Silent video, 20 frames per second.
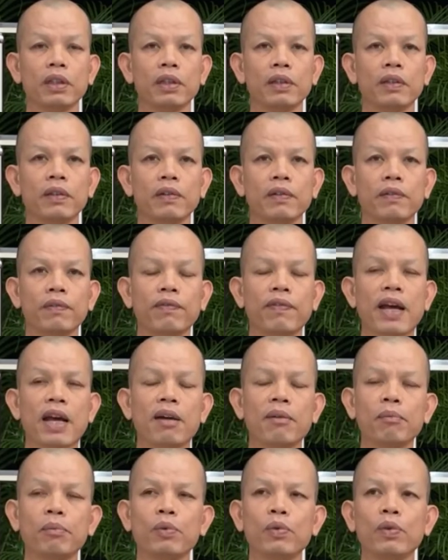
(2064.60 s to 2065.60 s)
นี่
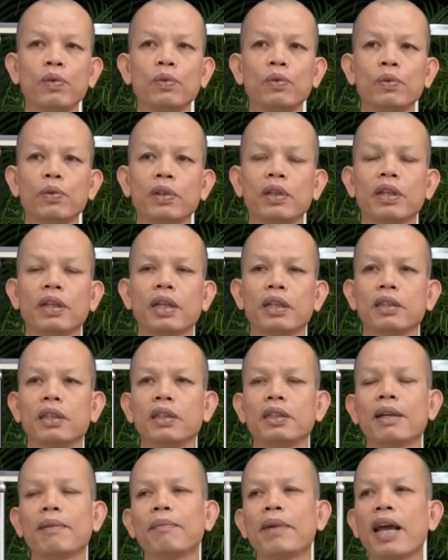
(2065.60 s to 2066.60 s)
ฟังผู้ลู่นี่ก็
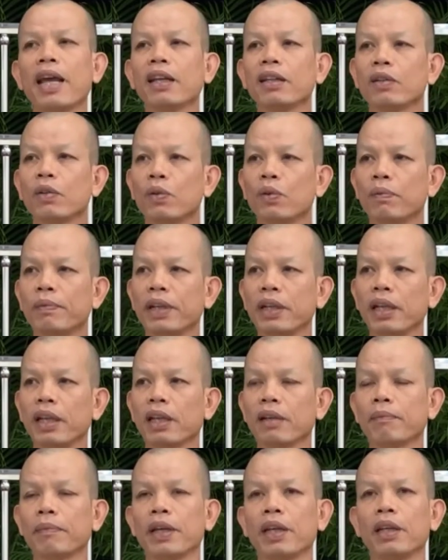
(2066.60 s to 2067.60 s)
สิทำลายโตมัน
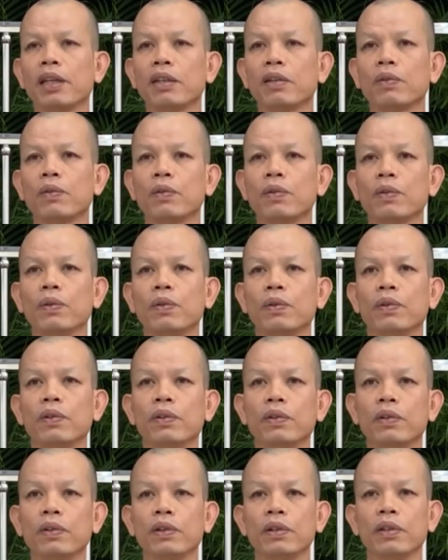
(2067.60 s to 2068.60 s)
เองไปในโต
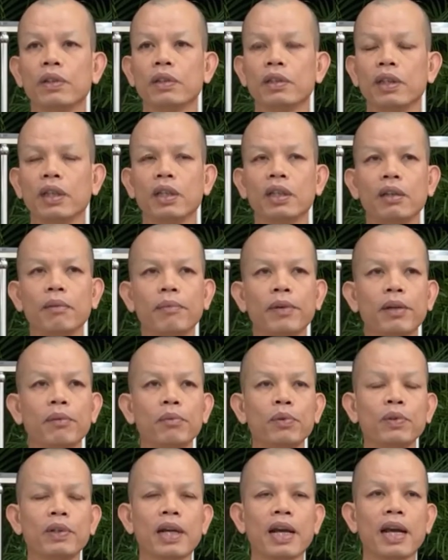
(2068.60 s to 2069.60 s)
จิตที่เป็
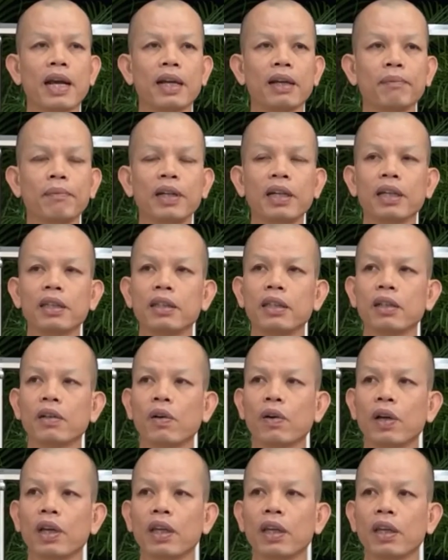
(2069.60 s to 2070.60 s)
นพุทธะมันก็สิ
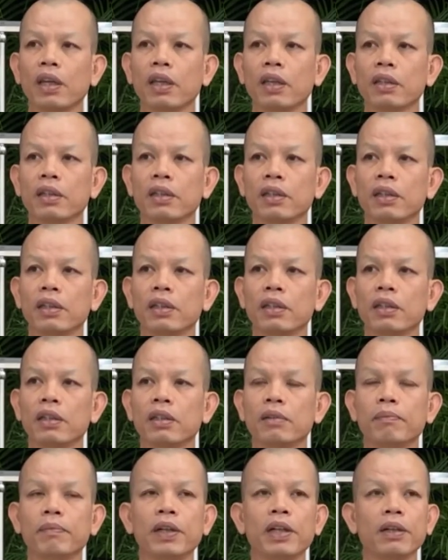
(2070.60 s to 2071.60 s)
ค่อย
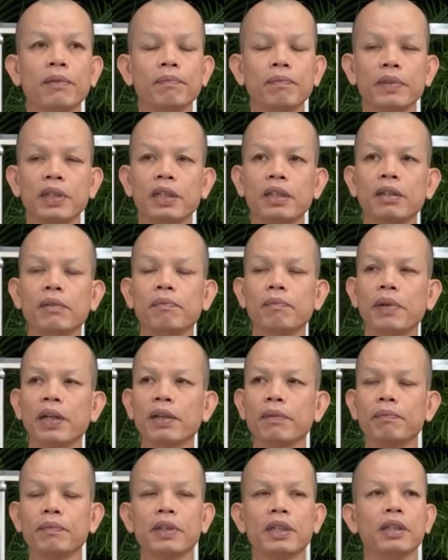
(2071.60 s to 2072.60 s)
เพิ่มขึ้น
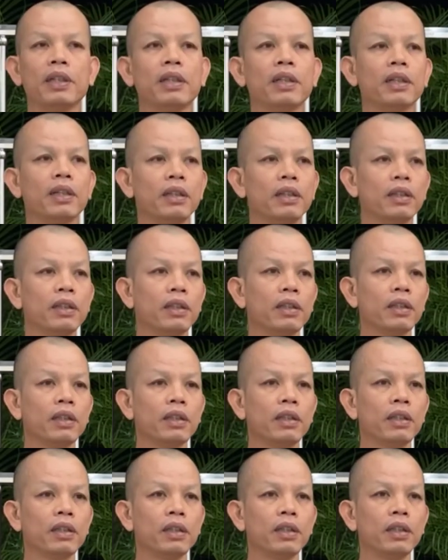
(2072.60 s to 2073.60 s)
เพิ่มขึ้น
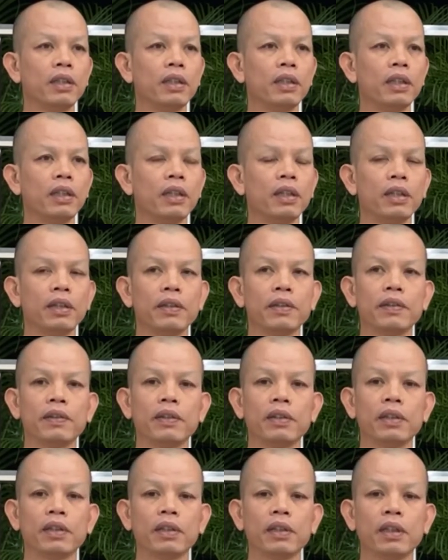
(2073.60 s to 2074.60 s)
นี่
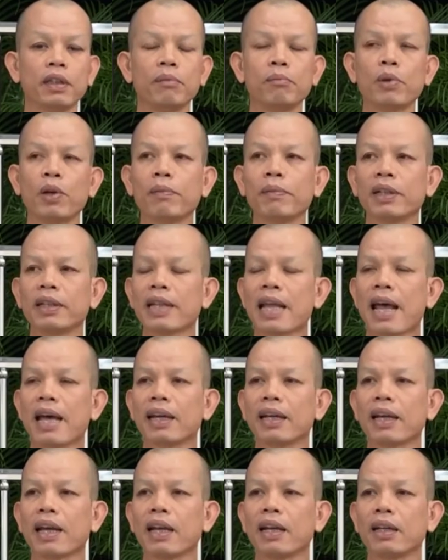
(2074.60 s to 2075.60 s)
เห็นบอกมัน
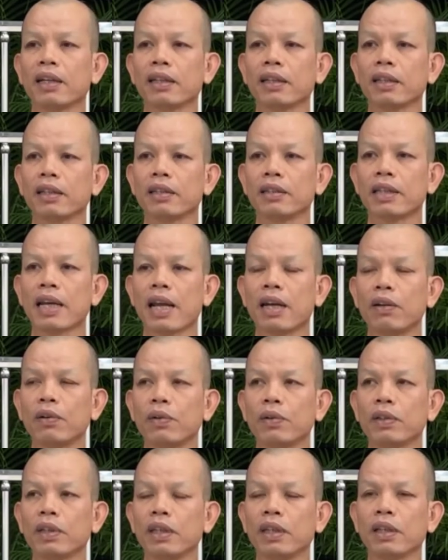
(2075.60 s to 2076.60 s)
ต่างกัน ชาติ
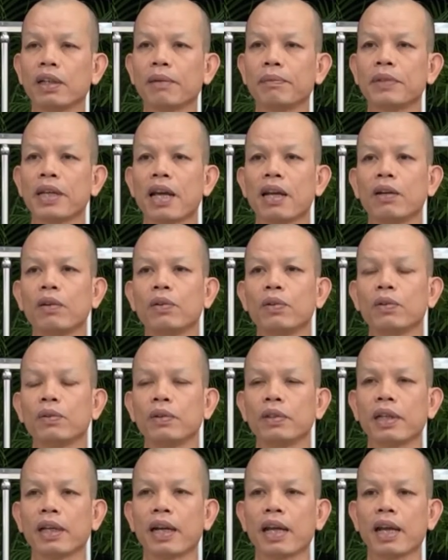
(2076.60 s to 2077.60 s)
โลกีกับชาติโล
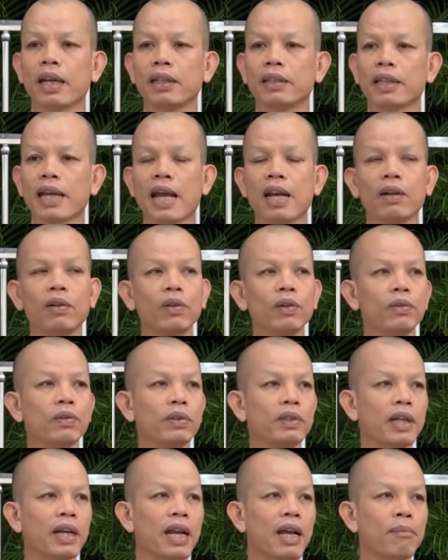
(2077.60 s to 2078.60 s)
กุตละชาติโล
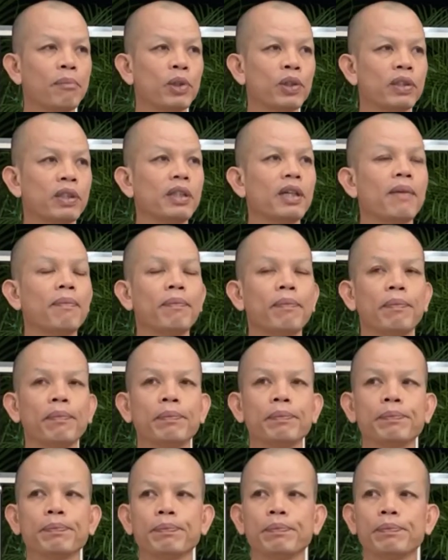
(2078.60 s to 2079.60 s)
กุตละบ่เสื่อม